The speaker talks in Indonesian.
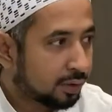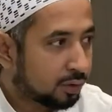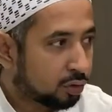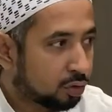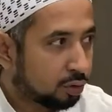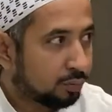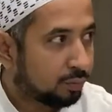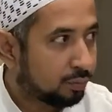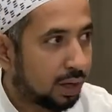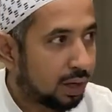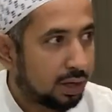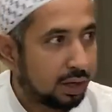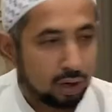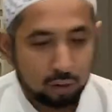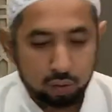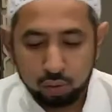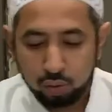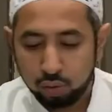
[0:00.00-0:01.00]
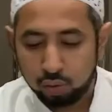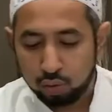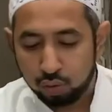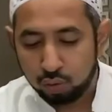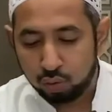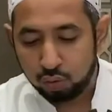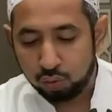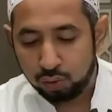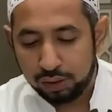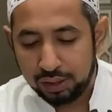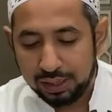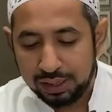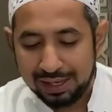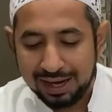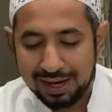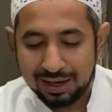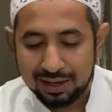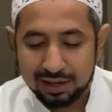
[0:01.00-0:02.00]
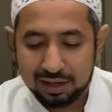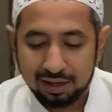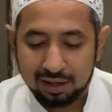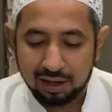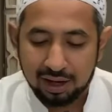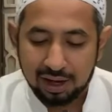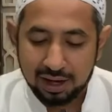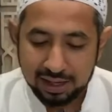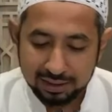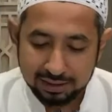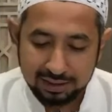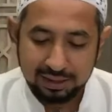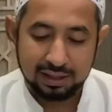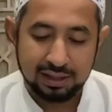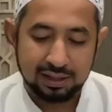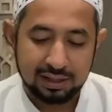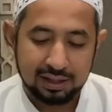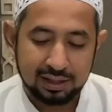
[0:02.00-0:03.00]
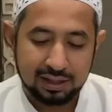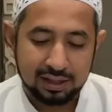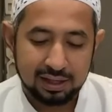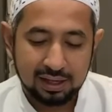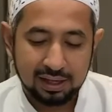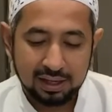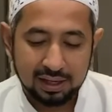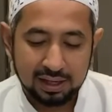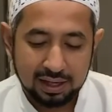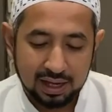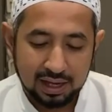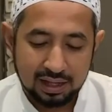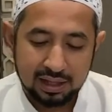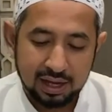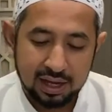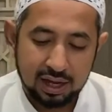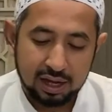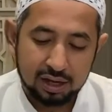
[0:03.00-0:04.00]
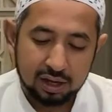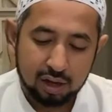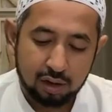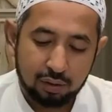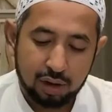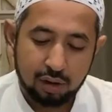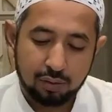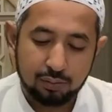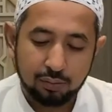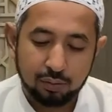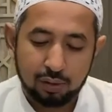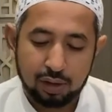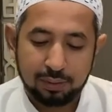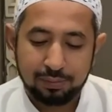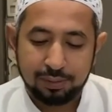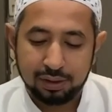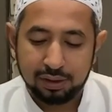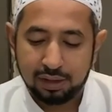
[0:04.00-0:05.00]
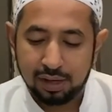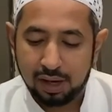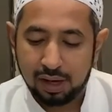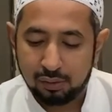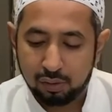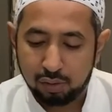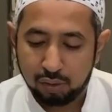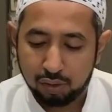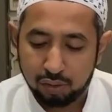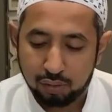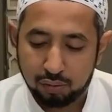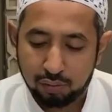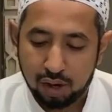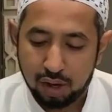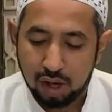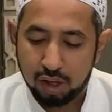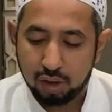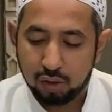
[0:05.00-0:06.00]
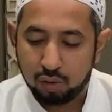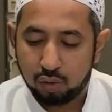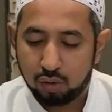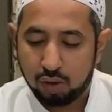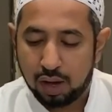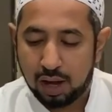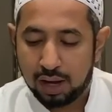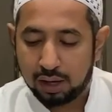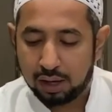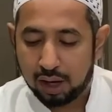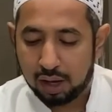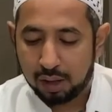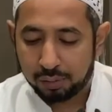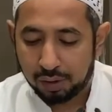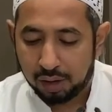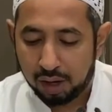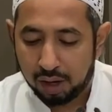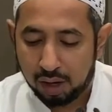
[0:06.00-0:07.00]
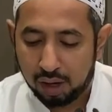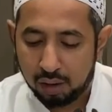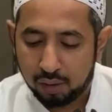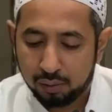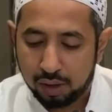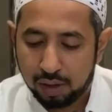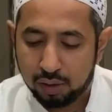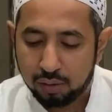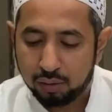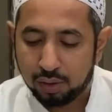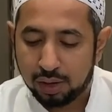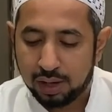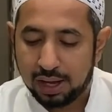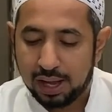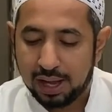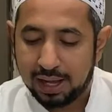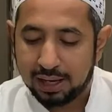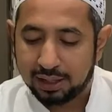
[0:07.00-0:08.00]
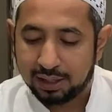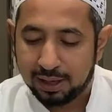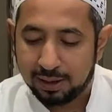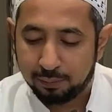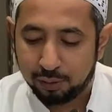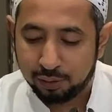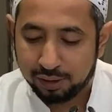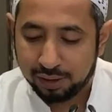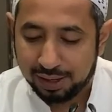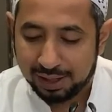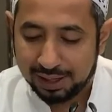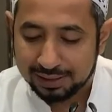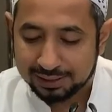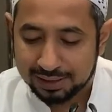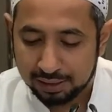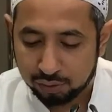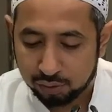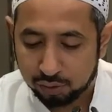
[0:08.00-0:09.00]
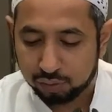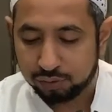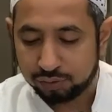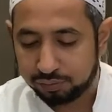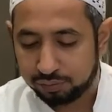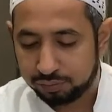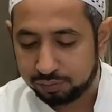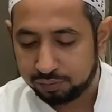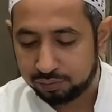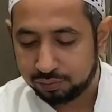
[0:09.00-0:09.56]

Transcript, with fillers: thumma ya'udu ilal qira'ati kadza rawahu ibnu abi dawud wa ghairuhu an ata wa huwa adabun hasanun